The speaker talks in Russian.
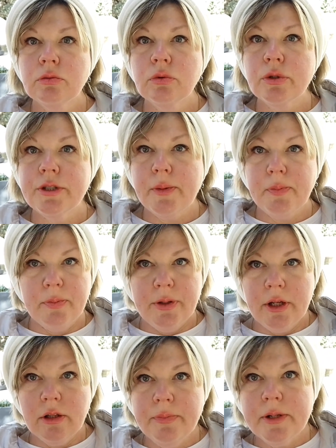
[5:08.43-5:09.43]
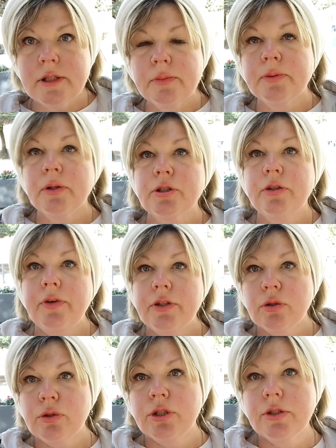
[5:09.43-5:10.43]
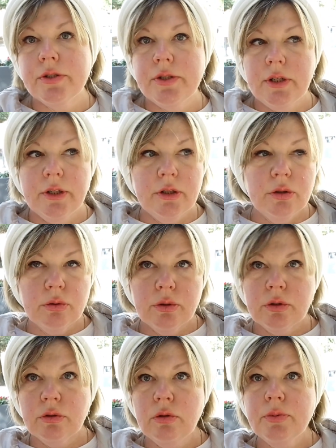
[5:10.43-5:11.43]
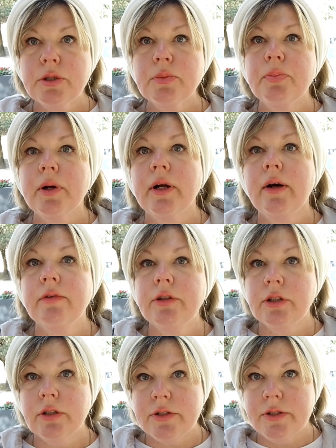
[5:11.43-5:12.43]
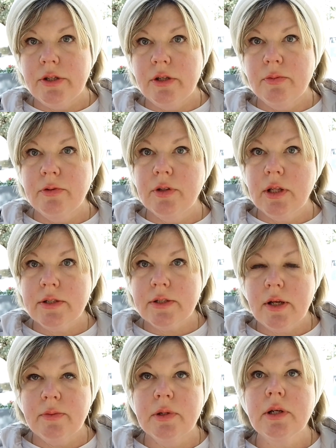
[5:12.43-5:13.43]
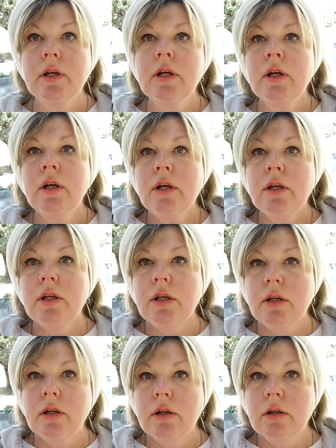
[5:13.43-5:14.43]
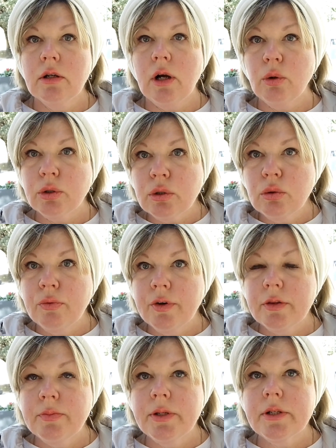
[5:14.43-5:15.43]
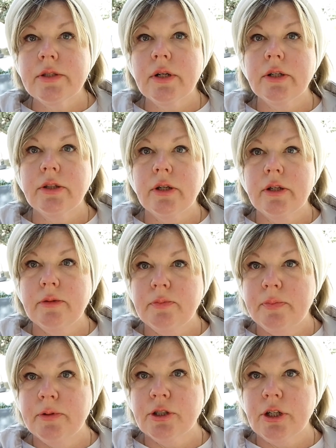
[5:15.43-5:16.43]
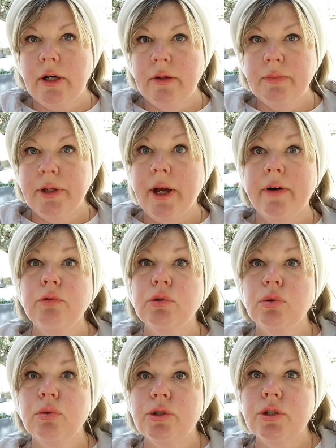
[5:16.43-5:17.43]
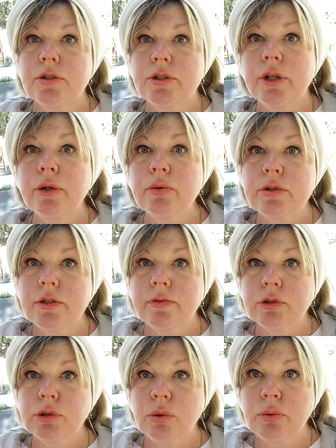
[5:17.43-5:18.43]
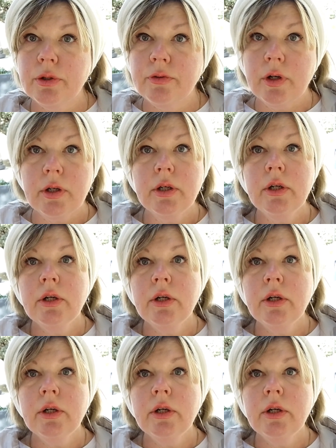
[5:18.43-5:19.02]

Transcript: Друзья, поменяла место, потому что ветер очень сильный дует. Ну, в общем, пока вот это с синими волосами и какой-то новый администратор, они побежали мне кого-то очень серьезного, строгого